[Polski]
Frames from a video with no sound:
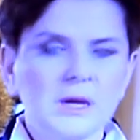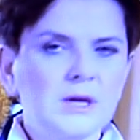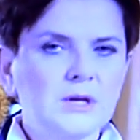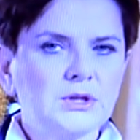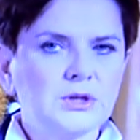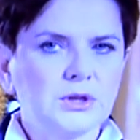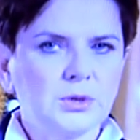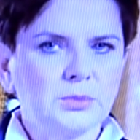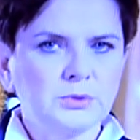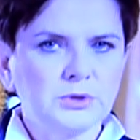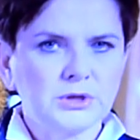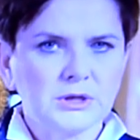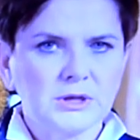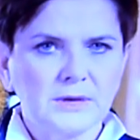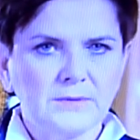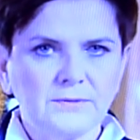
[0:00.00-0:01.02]
czyli
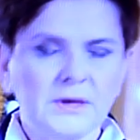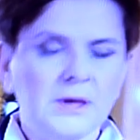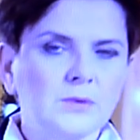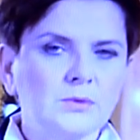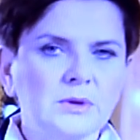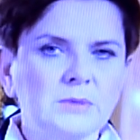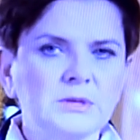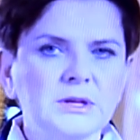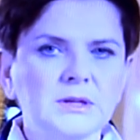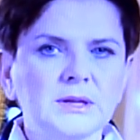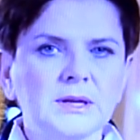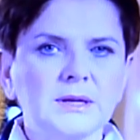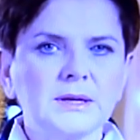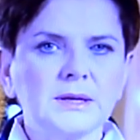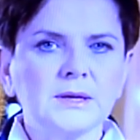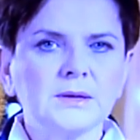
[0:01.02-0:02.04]
obniżenia wieku
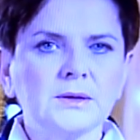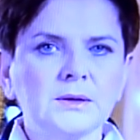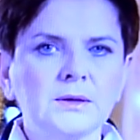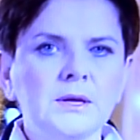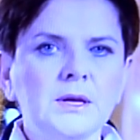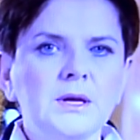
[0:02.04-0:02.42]
emerytalnego,